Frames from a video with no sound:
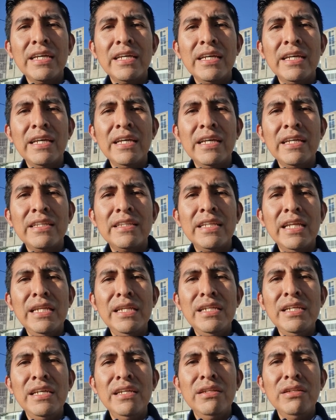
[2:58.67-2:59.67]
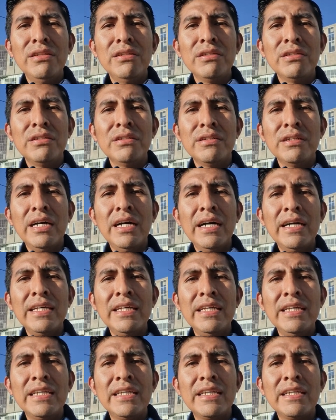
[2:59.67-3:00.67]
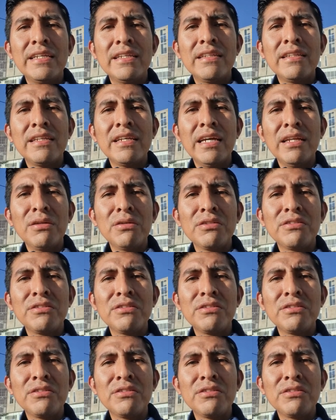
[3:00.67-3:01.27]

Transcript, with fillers: eh, teniendo ahí que